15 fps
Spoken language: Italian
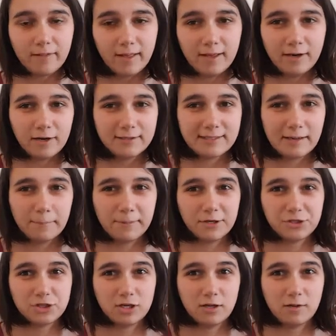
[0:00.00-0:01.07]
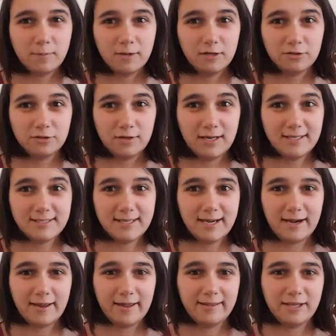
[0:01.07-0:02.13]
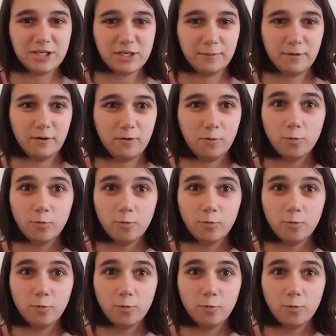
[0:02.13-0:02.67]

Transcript: Inoltre mi piacciono molto le serie, diciamo,